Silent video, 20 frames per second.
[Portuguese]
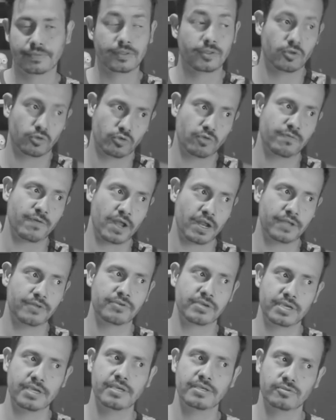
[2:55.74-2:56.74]
Não estou
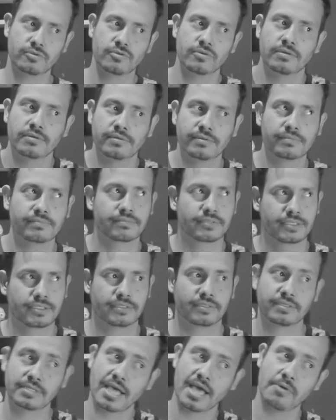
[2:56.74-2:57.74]
falando que isso
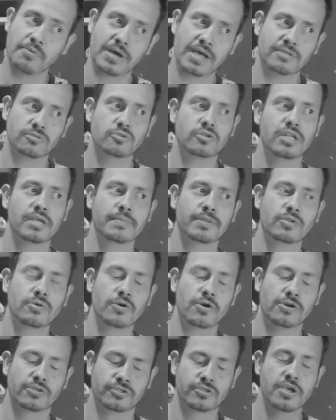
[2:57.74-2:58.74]
é o caso do Ney Mato
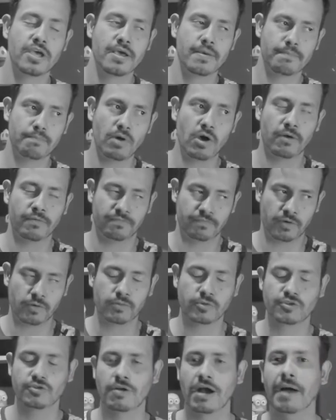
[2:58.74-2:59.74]
Grosso. Bom,
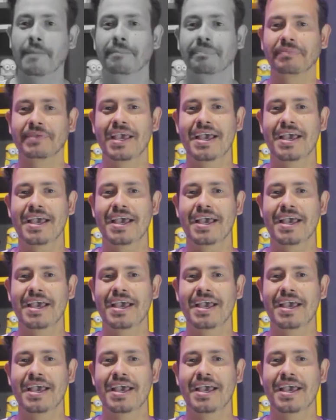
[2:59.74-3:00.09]
vamos continuar.